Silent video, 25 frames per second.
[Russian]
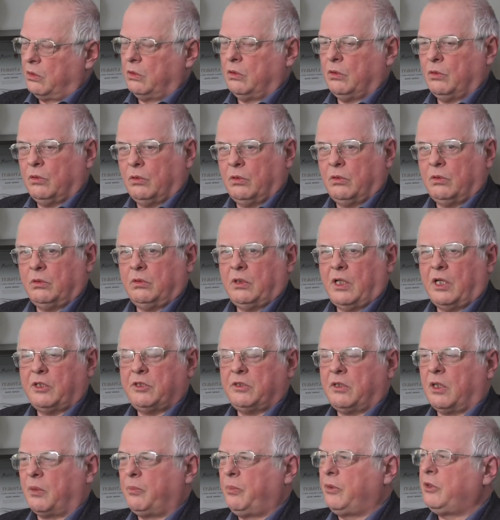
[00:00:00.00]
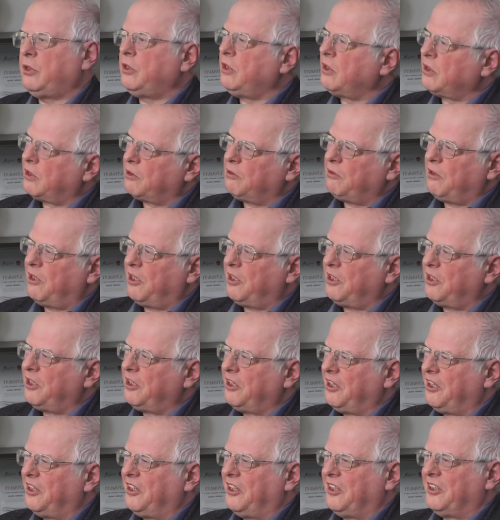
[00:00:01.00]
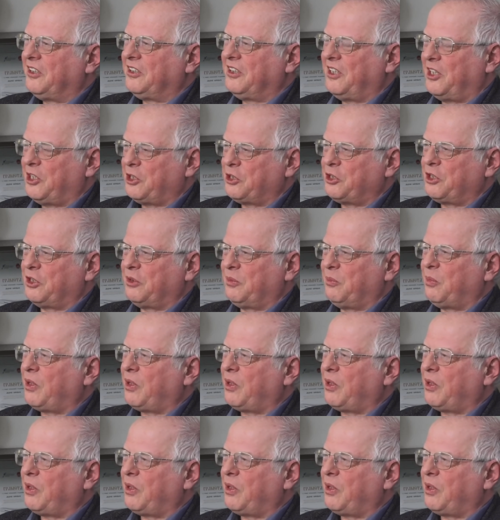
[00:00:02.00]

Но нас торпедировали наши